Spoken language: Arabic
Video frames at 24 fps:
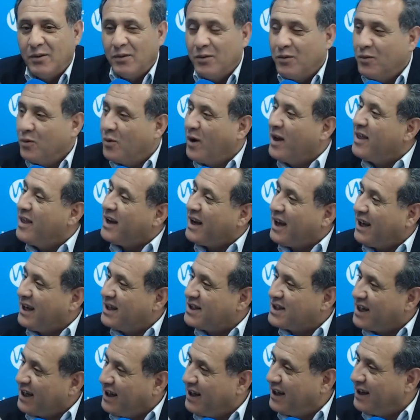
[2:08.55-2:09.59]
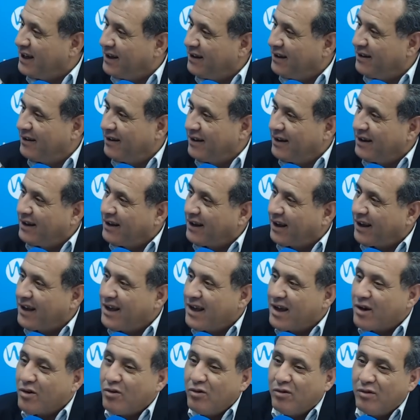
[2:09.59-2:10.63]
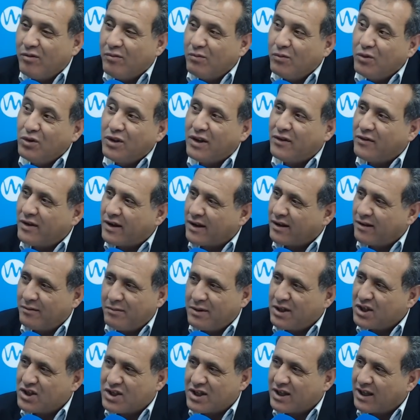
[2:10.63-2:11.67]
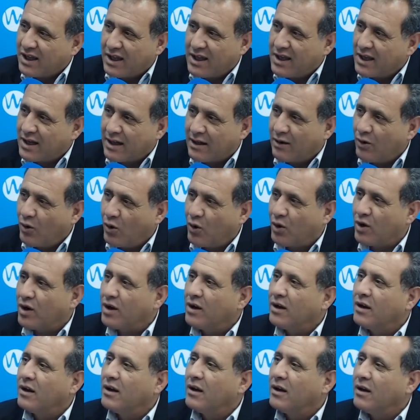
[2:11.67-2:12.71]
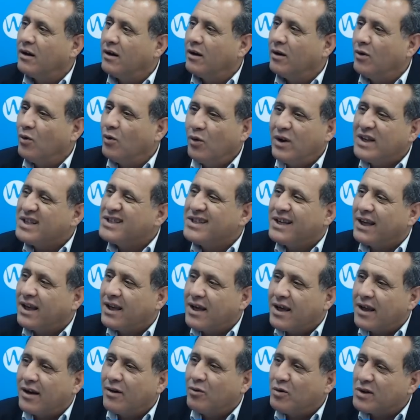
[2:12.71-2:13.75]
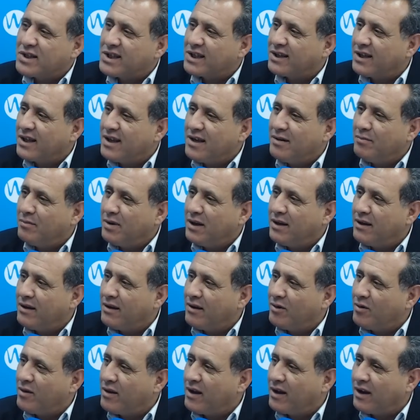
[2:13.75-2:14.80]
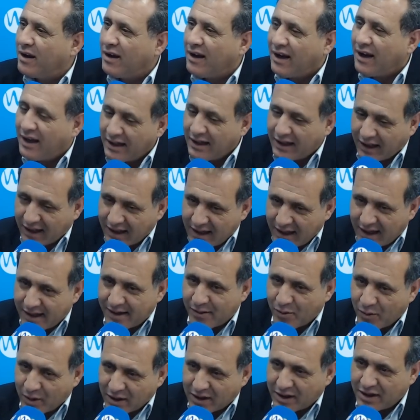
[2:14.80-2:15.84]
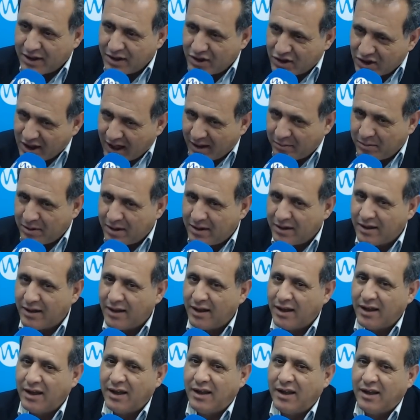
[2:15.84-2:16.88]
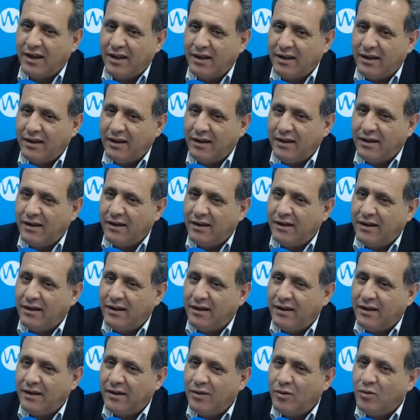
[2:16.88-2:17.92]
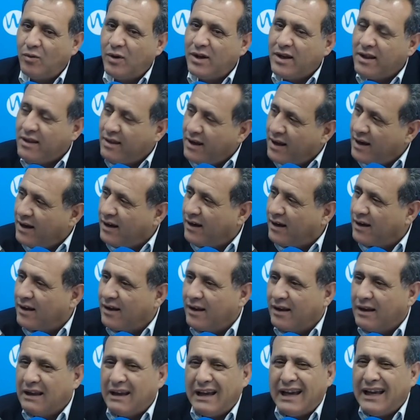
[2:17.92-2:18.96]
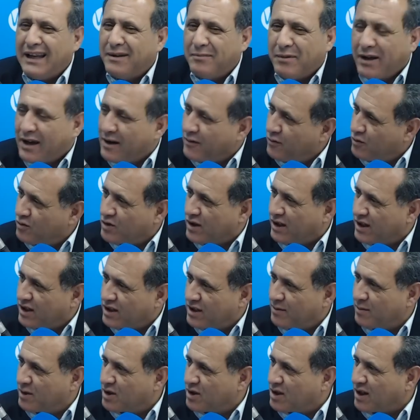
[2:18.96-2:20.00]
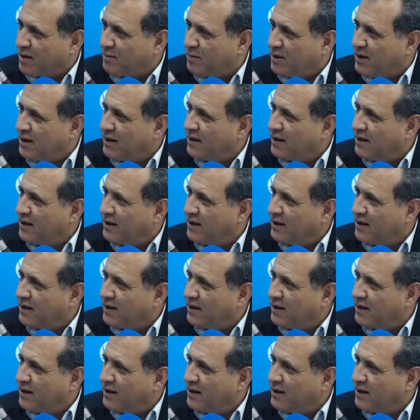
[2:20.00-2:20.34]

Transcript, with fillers: وهذاك علاش احنا خيار متفرد ماناش الخيارات الاخرى ولسنا خيارا وسطيا بين ذا وذاك احنا خيار وطني شعبي آه ولذلك احنا ما نخافوش على الجبهه الشعبيه